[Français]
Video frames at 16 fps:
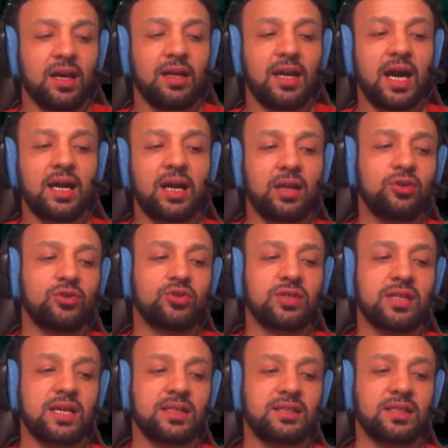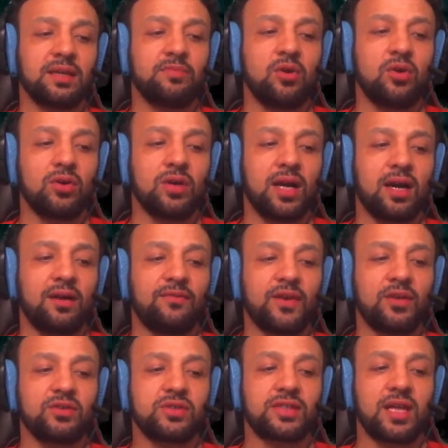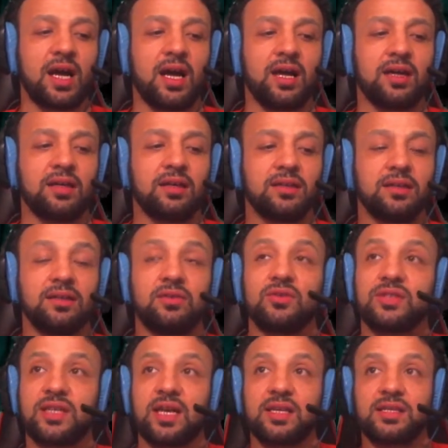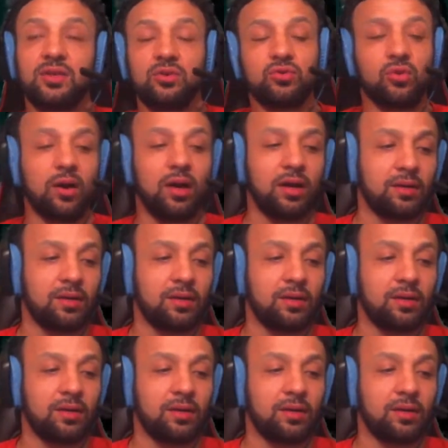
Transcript: Là, quelque chose a attiré mon regard vers le star. Le star, c'est le toit.